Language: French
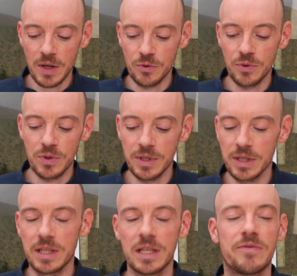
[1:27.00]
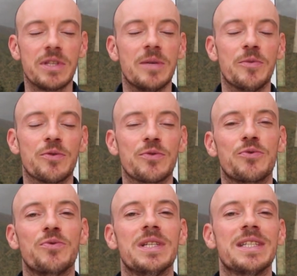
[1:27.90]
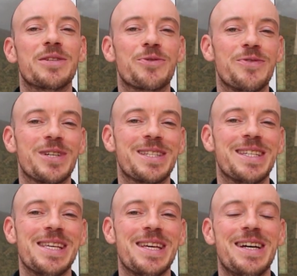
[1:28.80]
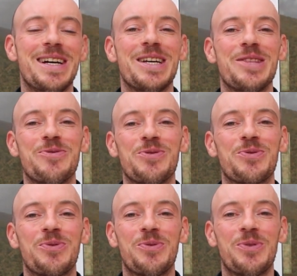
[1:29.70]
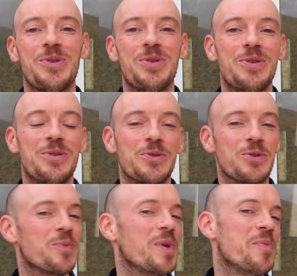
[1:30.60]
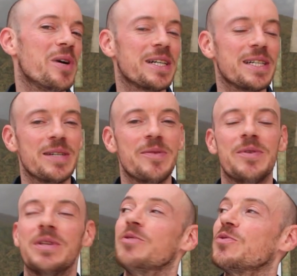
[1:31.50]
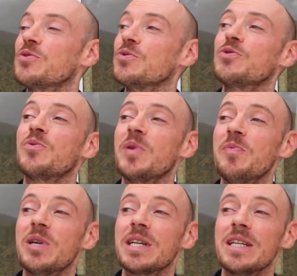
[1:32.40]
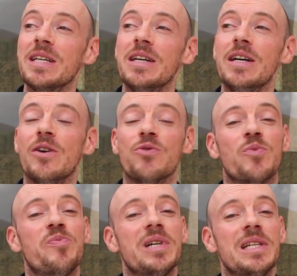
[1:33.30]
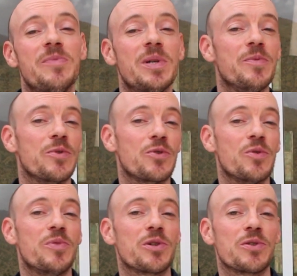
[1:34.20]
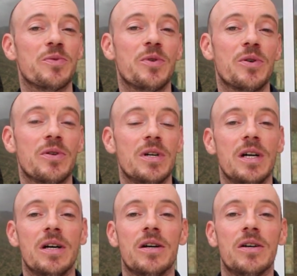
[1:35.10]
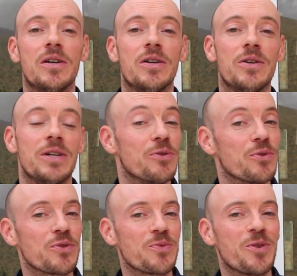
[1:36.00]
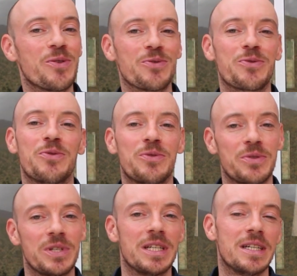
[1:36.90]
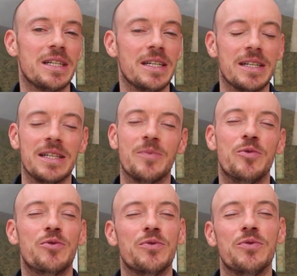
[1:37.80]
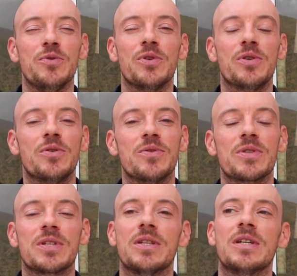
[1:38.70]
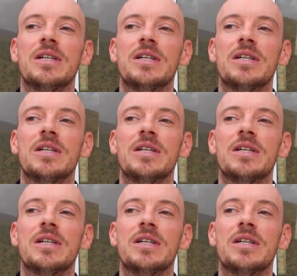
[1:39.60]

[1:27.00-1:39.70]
Donc évidemment, tous les introvertis ne sont, euh, pas pareils, ne sont pas pareils, n'ont pas les mêmes comportements. Euh, et heureusement, il y, a beaucoup de nuances